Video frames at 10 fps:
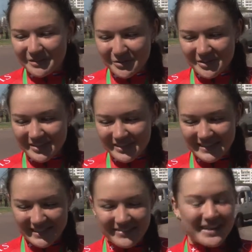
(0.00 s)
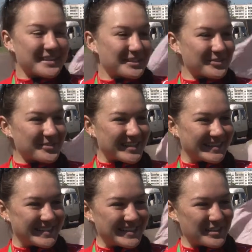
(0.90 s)
лучше соревнование, то
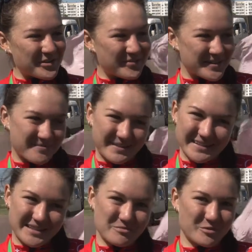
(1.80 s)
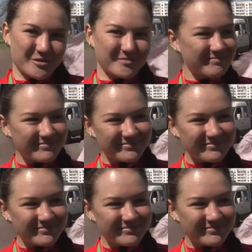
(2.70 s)
лучшая тренировка, поэтому